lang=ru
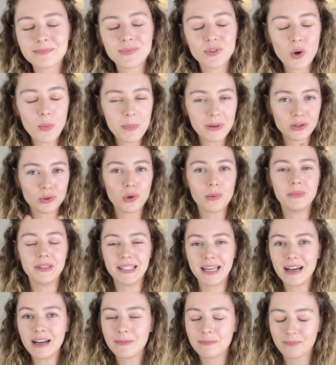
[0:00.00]
но потом
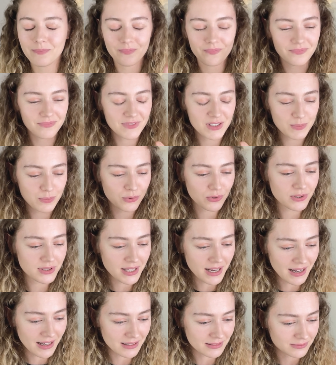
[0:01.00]
я
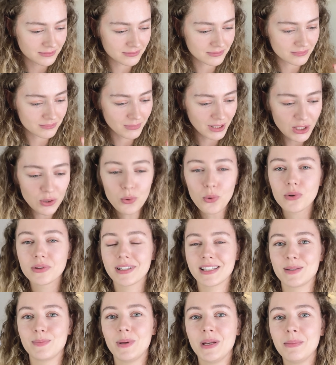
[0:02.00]
спустя миллион
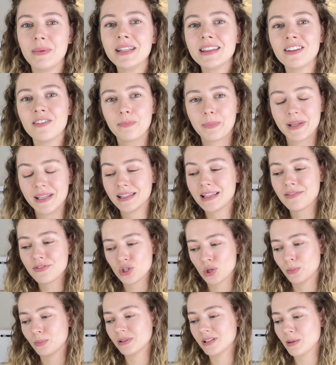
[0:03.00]
экспериментов поняла, в
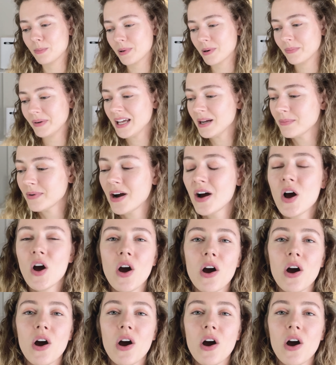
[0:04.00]
чем была проблема.